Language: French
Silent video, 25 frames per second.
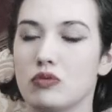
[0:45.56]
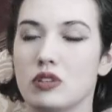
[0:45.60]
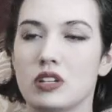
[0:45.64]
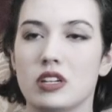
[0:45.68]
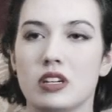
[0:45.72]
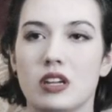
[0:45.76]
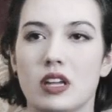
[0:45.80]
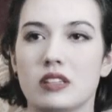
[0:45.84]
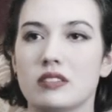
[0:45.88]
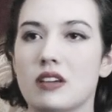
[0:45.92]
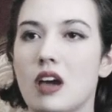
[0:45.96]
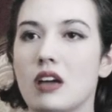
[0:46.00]

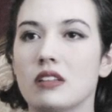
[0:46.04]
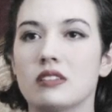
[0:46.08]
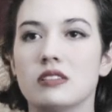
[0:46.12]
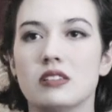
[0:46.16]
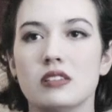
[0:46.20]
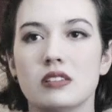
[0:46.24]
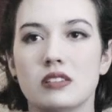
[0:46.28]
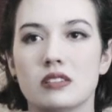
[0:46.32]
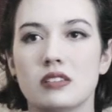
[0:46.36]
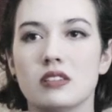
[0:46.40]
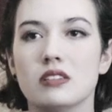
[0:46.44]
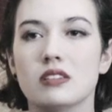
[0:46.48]
voulais être
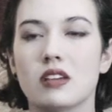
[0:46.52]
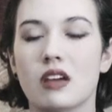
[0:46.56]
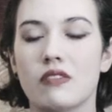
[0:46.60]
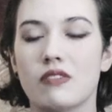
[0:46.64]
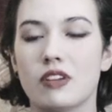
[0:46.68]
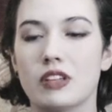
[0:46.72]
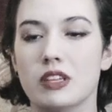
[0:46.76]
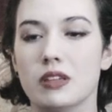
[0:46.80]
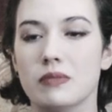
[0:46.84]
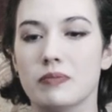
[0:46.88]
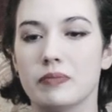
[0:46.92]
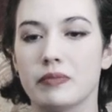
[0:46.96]
artiste et
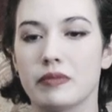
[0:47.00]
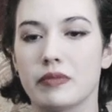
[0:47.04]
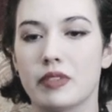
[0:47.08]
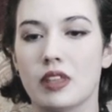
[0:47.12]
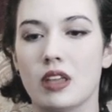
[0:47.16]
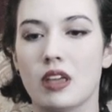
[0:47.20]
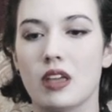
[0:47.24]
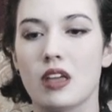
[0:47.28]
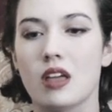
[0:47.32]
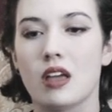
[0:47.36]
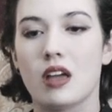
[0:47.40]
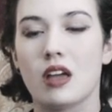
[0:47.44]
travailler.
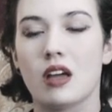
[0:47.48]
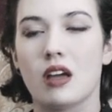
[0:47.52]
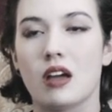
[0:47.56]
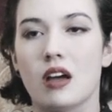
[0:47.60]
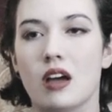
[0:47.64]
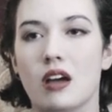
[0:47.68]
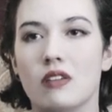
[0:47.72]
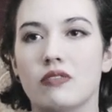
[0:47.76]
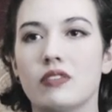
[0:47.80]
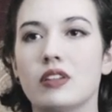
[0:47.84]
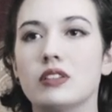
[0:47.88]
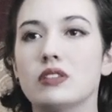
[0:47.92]

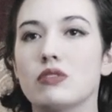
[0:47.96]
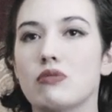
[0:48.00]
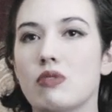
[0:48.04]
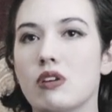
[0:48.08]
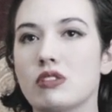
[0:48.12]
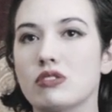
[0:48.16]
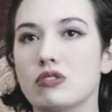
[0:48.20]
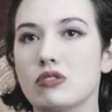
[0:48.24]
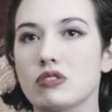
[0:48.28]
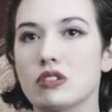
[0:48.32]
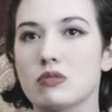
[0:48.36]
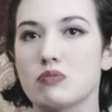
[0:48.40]
À
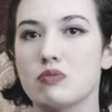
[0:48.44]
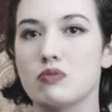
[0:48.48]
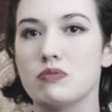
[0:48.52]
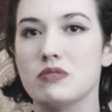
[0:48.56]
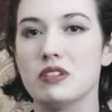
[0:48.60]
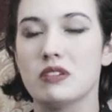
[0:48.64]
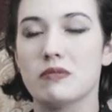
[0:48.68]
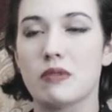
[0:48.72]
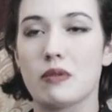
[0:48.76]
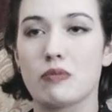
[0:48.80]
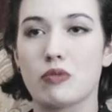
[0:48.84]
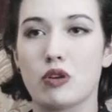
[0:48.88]
23 ans, j'ai
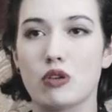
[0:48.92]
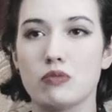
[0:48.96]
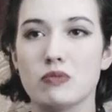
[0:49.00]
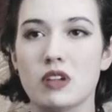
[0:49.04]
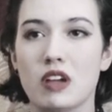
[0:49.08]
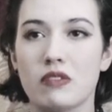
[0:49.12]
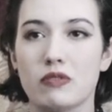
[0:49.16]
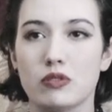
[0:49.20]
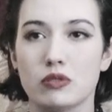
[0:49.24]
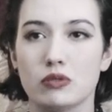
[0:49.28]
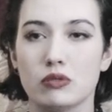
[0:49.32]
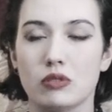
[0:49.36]
publié ma
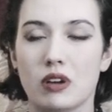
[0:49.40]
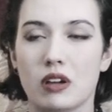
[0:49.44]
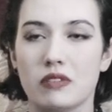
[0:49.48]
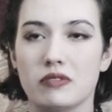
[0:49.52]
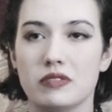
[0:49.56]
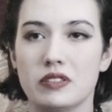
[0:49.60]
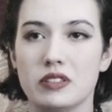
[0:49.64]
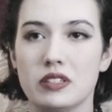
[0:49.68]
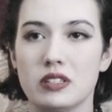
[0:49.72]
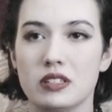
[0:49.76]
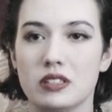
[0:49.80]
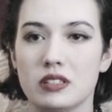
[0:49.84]
première
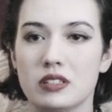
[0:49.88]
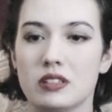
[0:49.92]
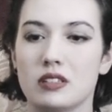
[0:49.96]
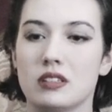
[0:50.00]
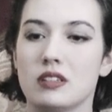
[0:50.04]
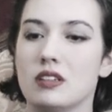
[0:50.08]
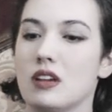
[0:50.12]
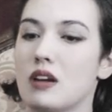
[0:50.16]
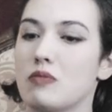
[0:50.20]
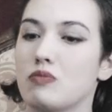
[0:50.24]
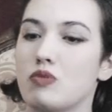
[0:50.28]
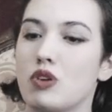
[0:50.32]
photographie
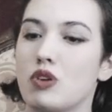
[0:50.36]
et à